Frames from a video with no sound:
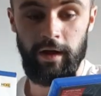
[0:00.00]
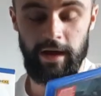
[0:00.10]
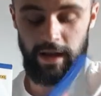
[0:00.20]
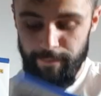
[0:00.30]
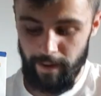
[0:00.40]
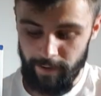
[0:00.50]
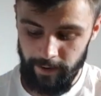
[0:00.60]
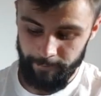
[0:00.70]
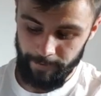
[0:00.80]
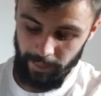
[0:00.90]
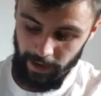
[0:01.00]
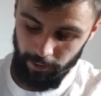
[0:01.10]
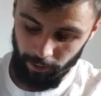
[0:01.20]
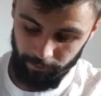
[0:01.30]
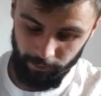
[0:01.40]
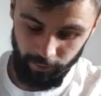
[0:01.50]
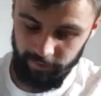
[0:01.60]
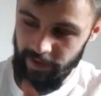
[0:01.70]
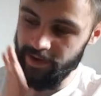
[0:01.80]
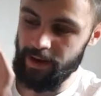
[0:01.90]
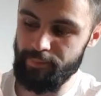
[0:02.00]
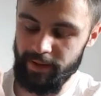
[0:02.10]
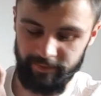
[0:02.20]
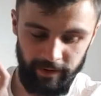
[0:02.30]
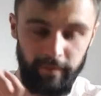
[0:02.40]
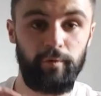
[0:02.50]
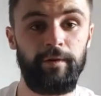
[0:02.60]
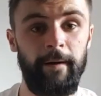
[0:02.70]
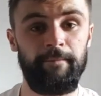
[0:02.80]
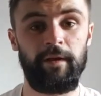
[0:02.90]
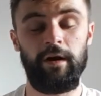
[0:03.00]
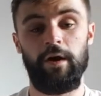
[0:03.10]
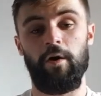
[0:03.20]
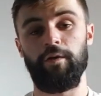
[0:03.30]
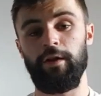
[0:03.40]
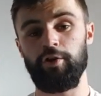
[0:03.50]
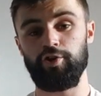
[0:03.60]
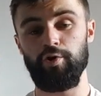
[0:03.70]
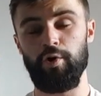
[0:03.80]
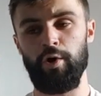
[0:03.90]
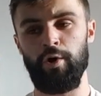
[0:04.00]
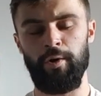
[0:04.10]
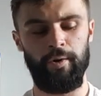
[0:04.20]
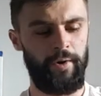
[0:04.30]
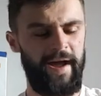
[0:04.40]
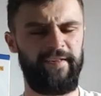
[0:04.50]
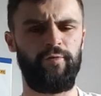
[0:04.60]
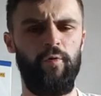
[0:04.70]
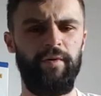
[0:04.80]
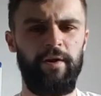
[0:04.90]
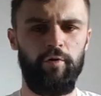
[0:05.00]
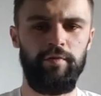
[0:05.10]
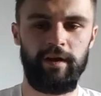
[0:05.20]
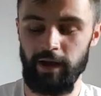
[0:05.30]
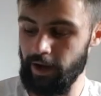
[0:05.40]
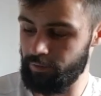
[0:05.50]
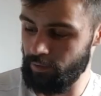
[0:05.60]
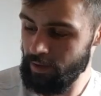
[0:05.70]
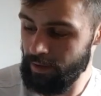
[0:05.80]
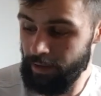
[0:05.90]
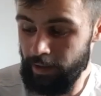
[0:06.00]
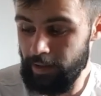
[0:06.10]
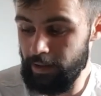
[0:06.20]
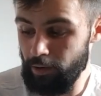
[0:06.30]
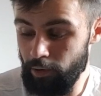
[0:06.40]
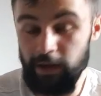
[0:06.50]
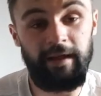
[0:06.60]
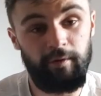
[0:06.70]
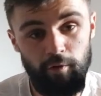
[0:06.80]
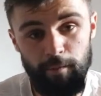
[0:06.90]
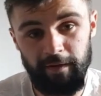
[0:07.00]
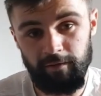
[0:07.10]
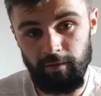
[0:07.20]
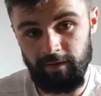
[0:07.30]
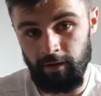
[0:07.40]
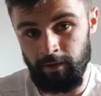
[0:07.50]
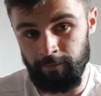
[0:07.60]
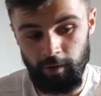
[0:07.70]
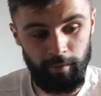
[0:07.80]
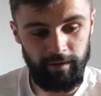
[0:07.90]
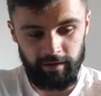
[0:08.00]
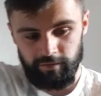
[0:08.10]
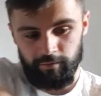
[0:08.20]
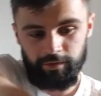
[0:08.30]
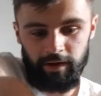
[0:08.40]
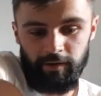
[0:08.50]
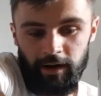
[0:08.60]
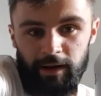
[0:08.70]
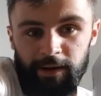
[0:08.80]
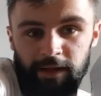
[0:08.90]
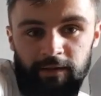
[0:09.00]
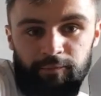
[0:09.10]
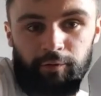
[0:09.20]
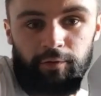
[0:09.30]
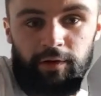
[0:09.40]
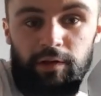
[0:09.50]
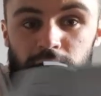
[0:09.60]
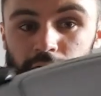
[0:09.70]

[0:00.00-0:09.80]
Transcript: Il est pas mal. Alors, aussi avec la PS5, ce qu'on a, on a le jeu euh, Astro Playroom qui est gratuit. Et euh, il est cool parce que ça, comment dire, je vais vous montrer voilà, la manette pour ceux qui ne